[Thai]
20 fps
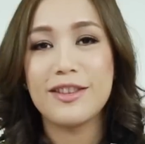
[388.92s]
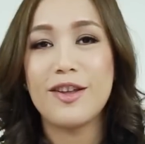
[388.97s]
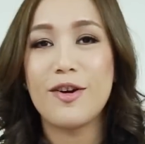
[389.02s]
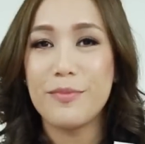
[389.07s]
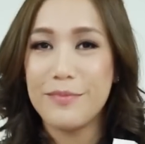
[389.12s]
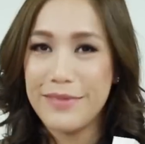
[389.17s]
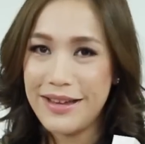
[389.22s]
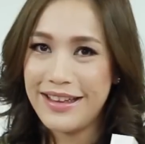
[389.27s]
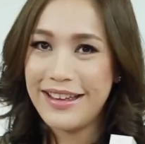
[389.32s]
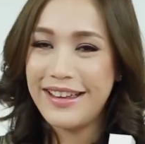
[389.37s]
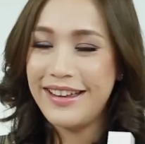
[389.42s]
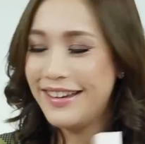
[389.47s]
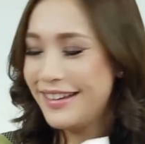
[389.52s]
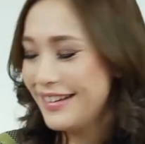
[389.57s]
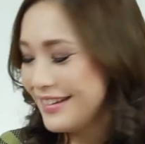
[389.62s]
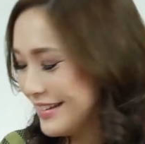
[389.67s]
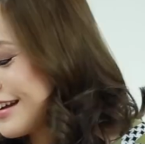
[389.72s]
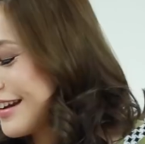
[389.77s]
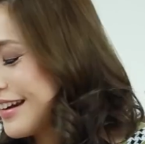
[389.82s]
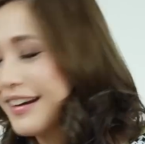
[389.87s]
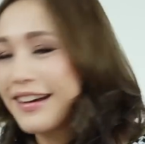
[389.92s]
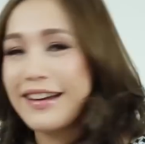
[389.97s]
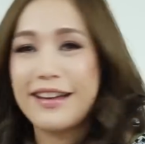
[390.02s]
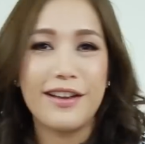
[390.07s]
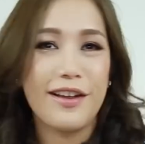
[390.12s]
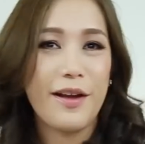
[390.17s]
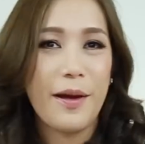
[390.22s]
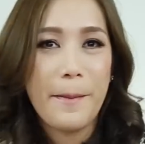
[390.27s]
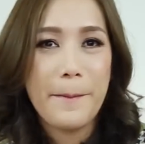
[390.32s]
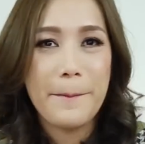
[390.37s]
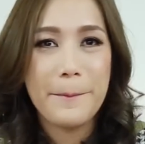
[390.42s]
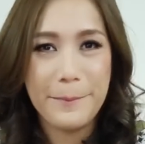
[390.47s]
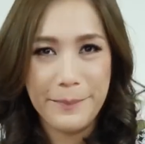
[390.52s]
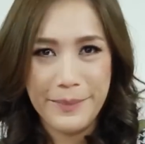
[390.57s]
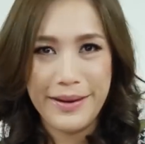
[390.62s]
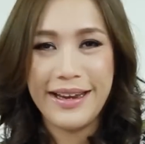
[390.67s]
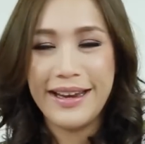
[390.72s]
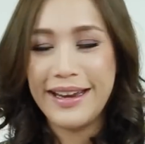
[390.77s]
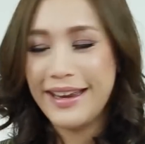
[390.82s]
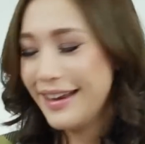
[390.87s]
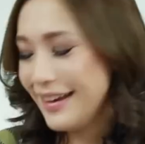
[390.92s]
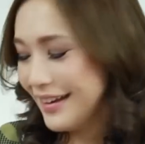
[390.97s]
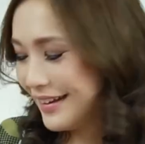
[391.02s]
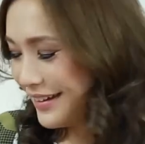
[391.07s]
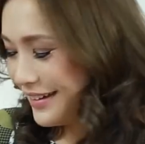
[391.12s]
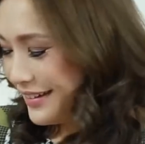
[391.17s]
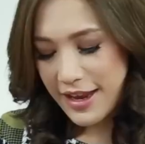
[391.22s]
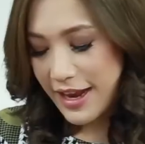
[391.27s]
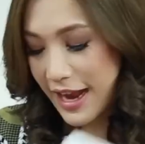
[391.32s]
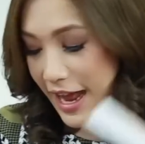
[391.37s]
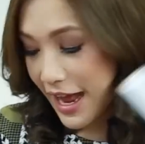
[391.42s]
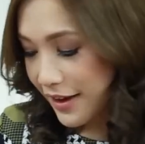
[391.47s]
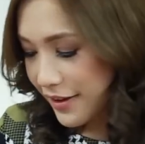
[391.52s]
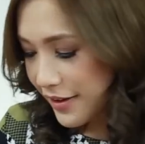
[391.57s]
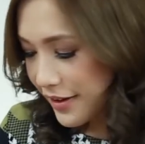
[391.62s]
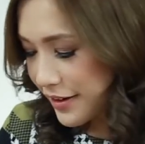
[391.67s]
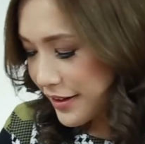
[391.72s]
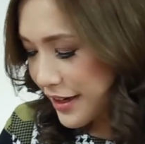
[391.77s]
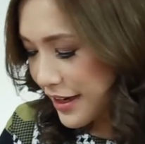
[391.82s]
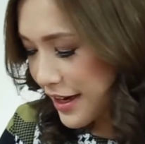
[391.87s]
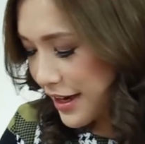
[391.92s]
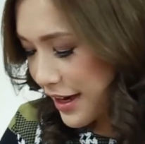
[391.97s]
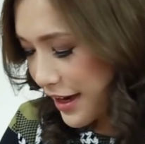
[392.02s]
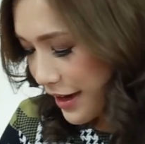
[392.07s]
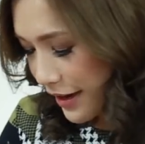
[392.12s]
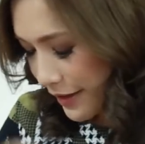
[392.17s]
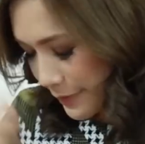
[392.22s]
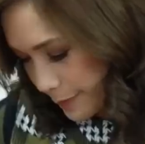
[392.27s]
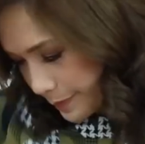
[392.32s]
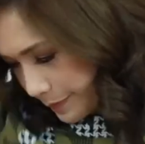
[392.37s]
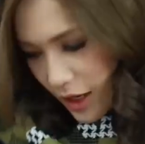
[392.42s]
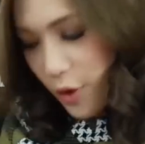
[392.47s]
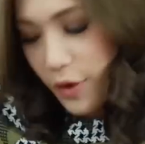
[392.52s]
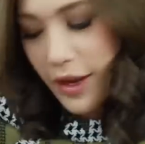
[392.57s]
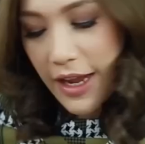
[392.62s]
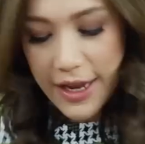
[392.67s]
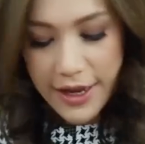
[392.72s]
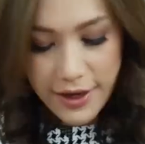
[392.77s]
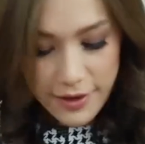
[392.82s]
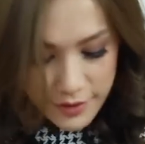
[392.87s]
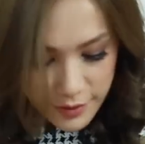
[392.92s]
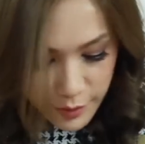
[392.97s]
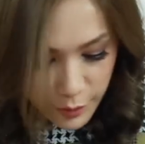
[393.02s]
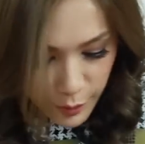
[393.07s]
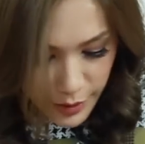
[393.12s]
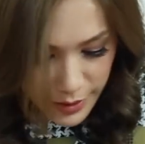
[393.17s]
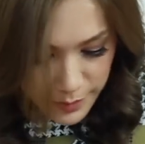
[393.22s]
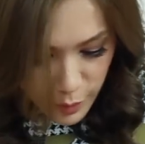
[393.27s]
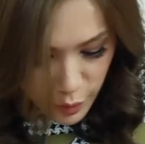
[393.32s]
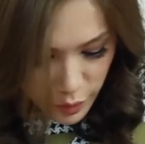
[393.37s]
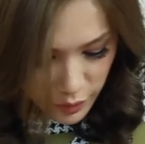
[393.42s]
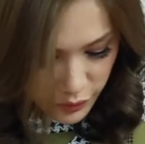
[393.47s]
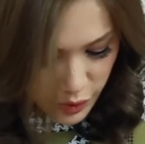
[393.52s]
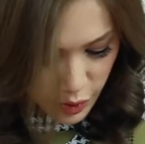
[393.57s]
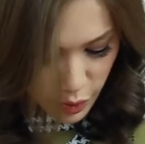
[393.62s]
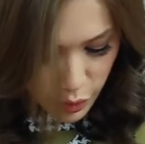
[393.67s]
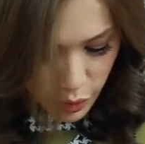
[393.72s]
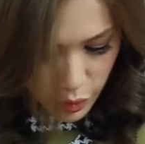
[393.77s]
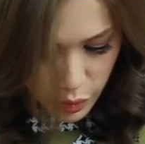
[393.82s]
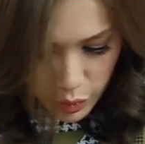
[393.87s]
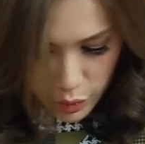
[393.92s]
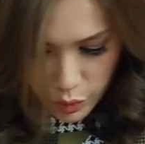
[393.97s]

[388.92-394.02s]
ต้องมีก็เลยมีอีกอันหนึ่งที่โอเค we move to